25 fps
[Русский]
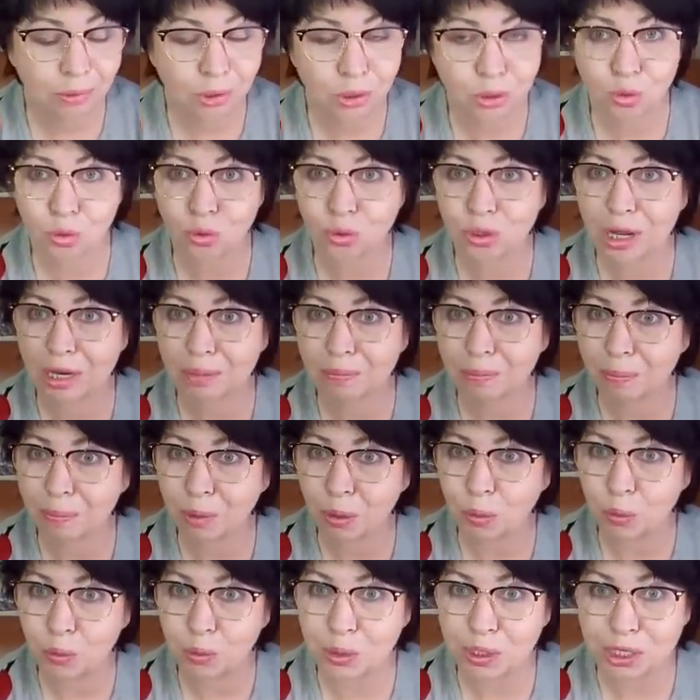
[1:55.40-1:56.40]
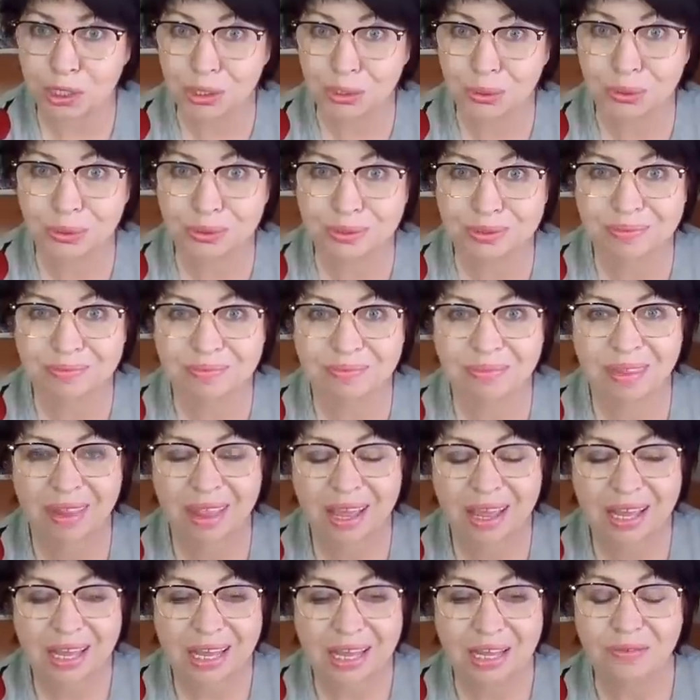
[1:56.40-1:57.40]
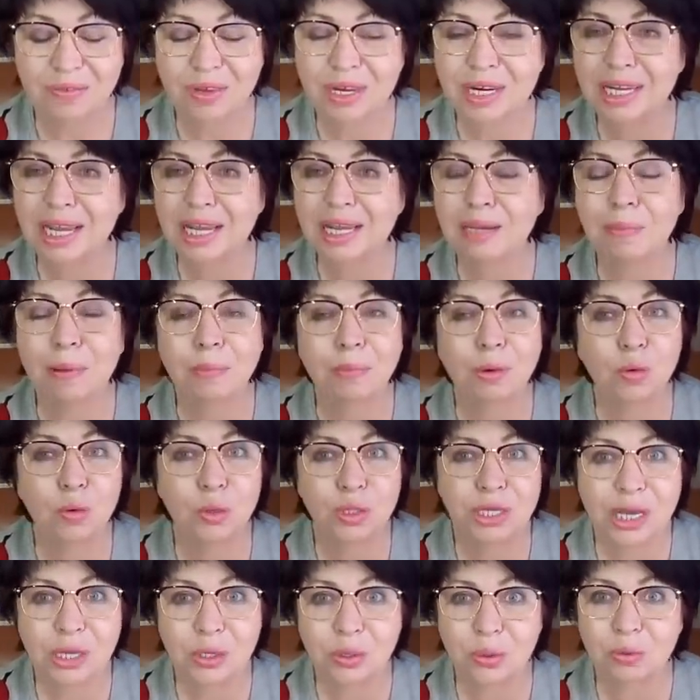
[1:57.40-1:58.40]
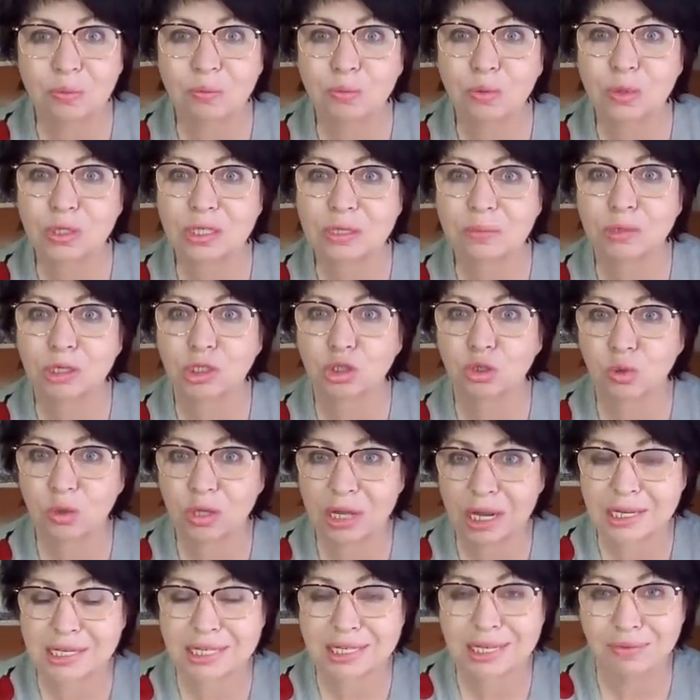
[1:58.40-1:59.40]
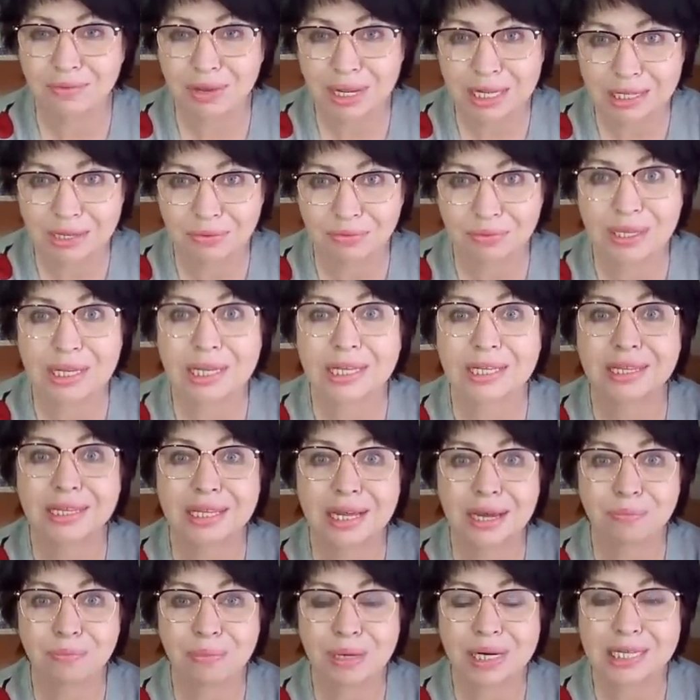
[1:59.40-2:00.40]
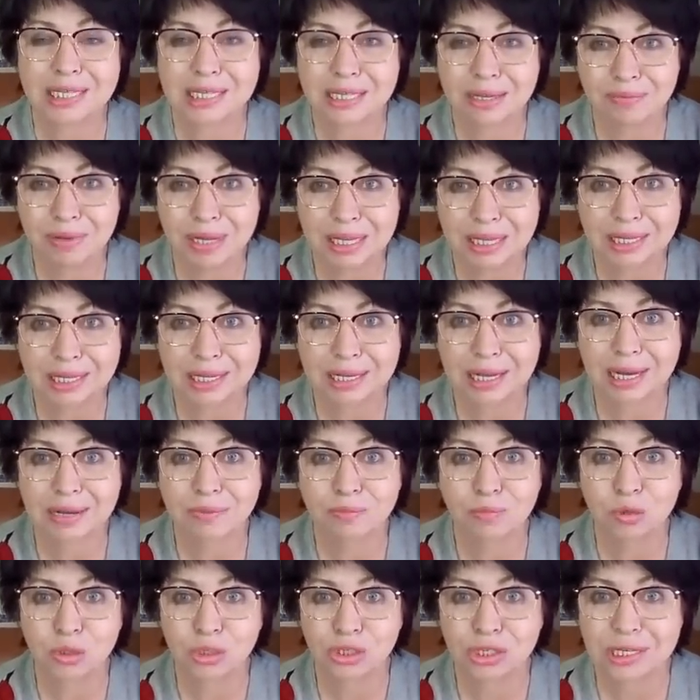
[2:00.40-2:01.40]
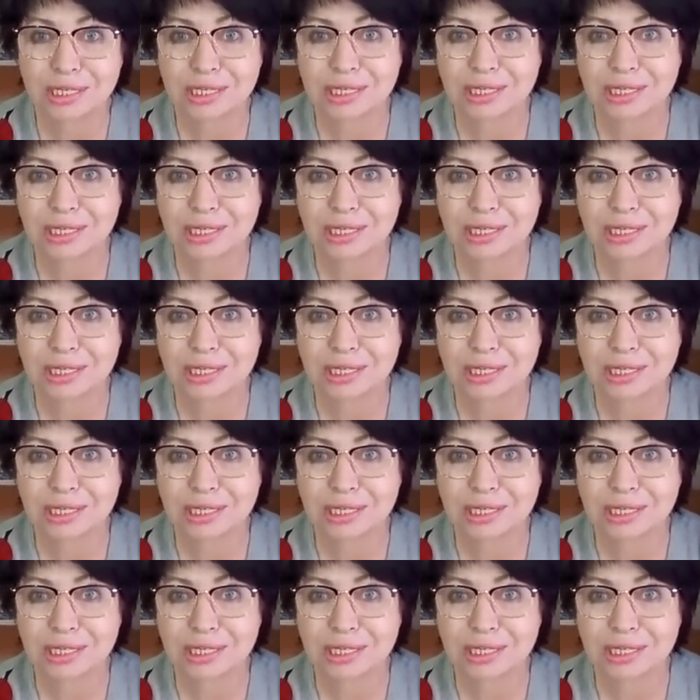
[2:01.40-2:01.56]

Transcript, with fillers: Журнал по похудению – вернее не по похудению, просто был журнал советов, и там были советы, как можно